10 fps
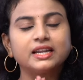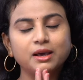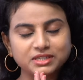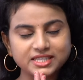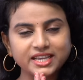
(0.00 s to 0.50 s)

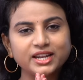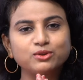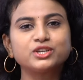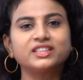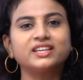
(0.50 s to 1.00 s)
నమస్తే
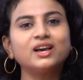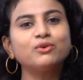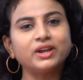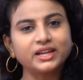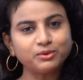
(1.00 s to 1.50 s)
నేను చందన
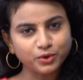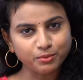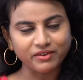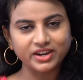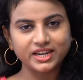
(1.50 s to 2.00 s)
వెల్కమ్ టు
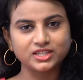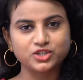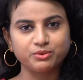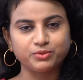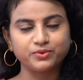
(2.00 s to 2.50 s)
భవానీ
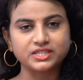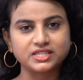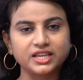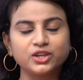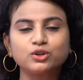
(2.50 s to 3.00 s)
హెచ్డి మూవీస్
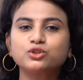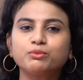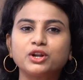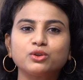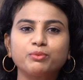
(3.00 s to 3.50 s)
ఈరోజు
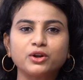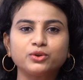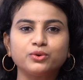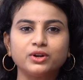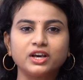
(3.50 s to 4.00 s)
మనతో
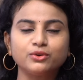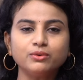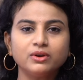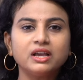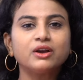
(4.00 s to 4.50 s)
పాటు ఉన్నారు
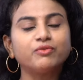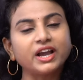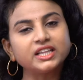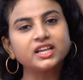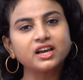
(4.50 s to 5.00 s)

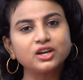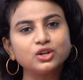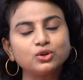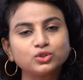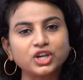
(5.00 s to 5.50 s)
వైద్య
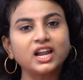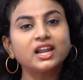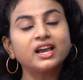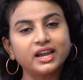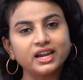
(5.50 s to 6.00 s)
రంగంలో
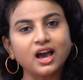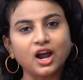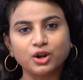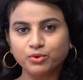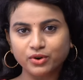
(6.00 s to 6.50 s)
చాలా ఏళ్ల
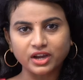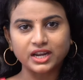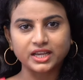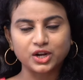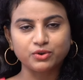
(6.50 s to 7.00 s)
అనుభవం
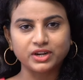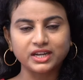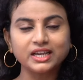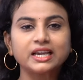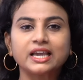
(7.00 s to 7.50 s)

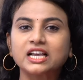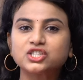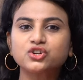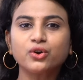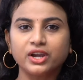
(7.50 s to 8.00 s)
కలిగినటువంటి
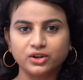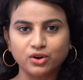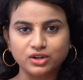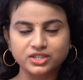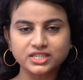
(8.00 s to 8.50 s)
గ్యాస్ట్రో
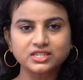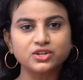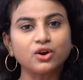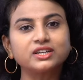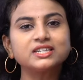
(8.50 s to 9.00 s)
ఎంట్రాలజిస్ట్
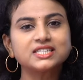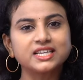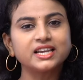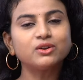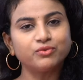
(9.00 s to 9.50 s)
డాక్టర్
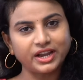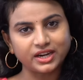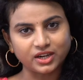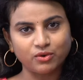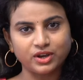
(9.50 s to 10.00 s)
సిఎల్
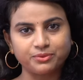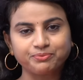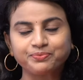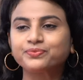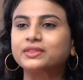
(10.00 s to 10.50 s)
వెంకట్రావు గారు
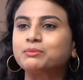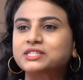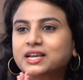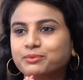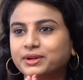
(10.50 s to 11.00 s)

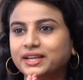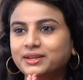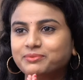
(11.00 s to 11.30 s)
నమస్కారం అండి